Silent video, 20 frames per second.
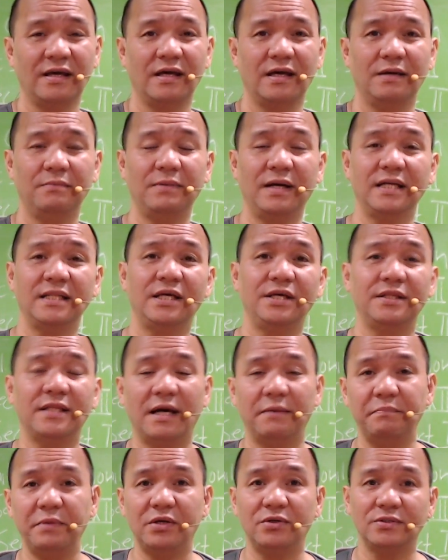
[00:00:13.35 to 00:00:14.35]
Maganda yung
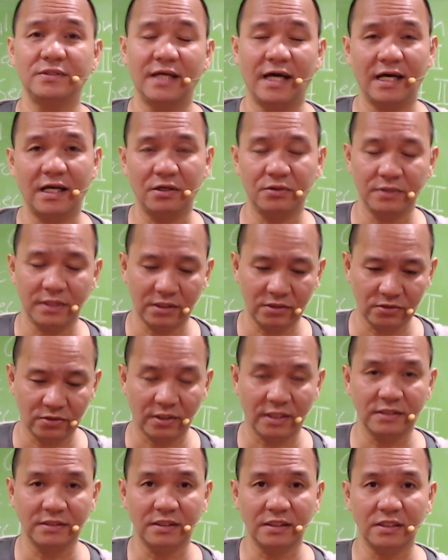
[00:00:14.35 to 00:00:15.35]
topic ko sa araw na to
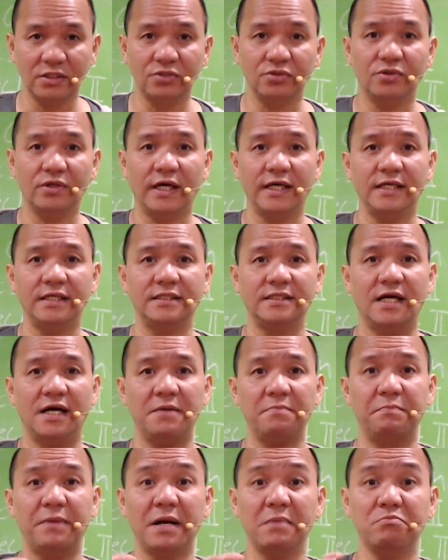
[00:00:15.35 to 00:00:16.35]
kasi ito ay
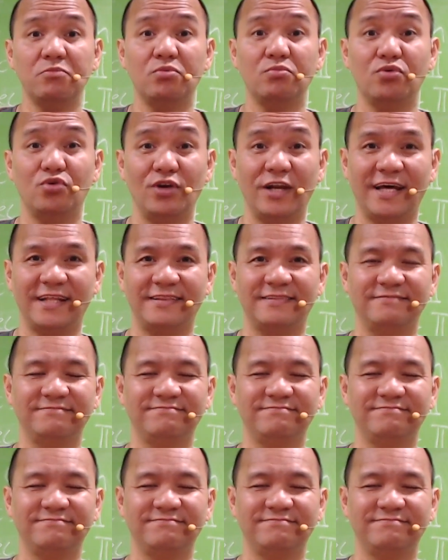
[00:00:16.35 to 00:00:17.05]
isang pagmumulat.